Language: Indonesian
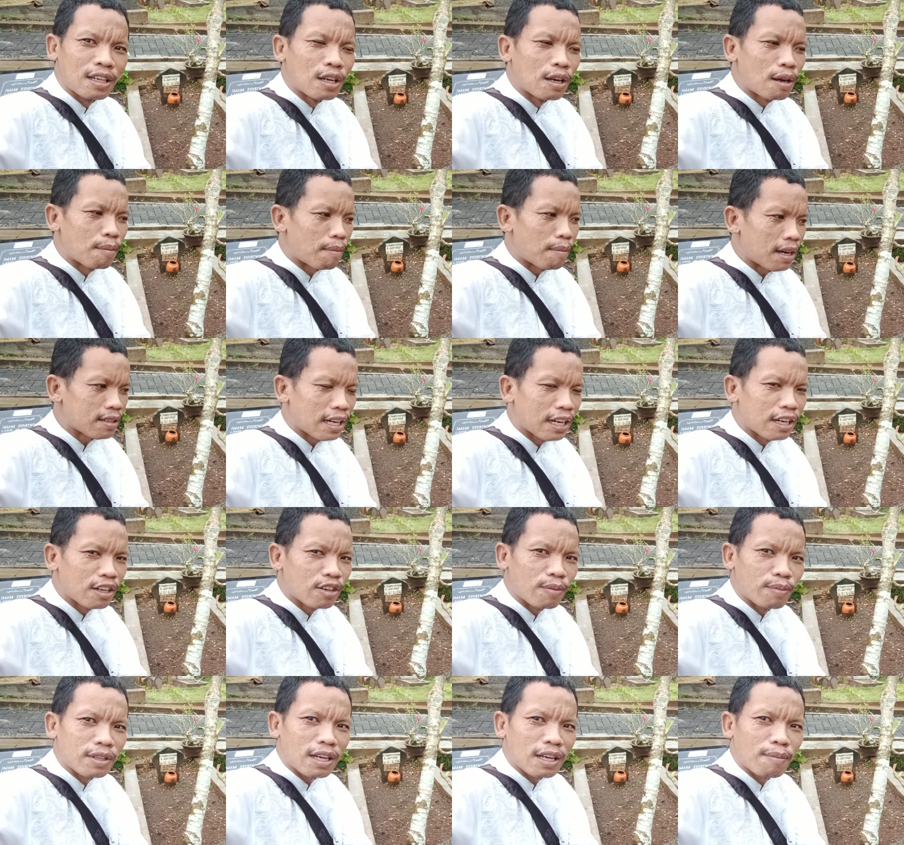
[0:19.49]
Masa
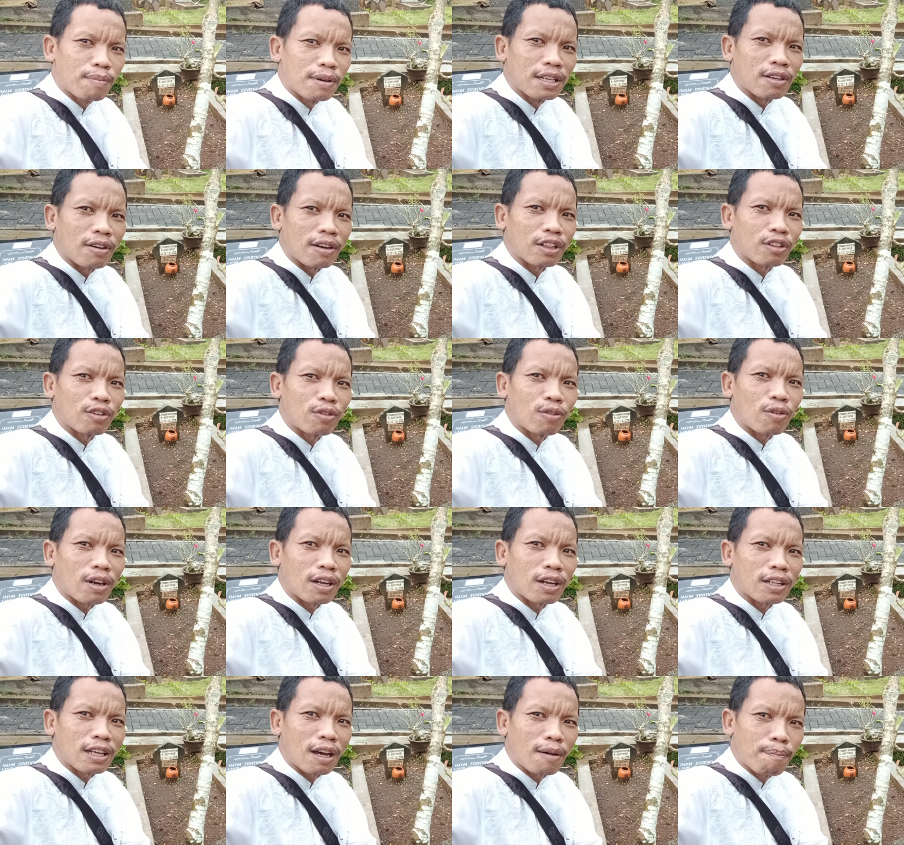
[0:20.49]
hidupnya beliau itu
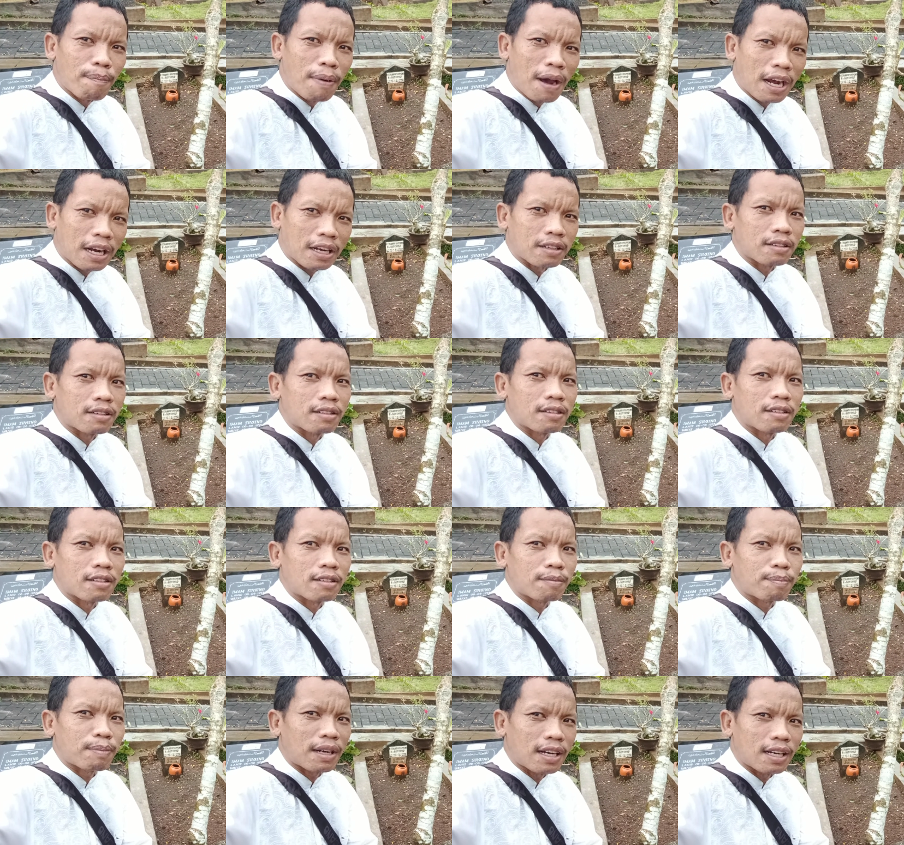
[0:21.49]
orangnya baik
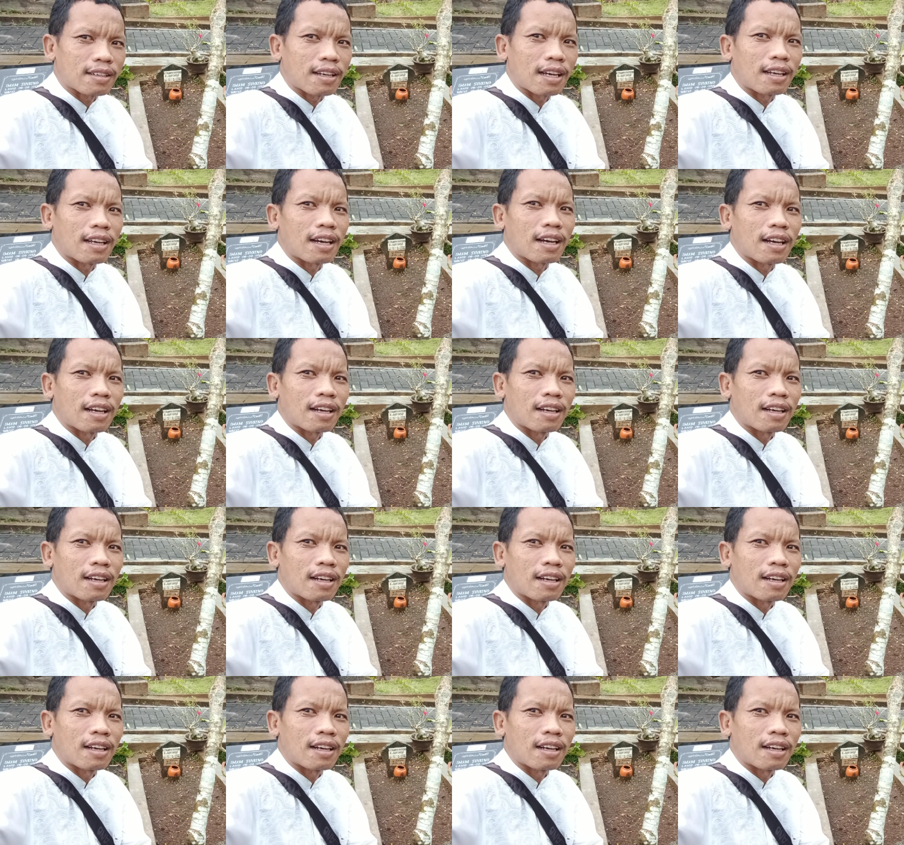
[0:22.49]
pada saya.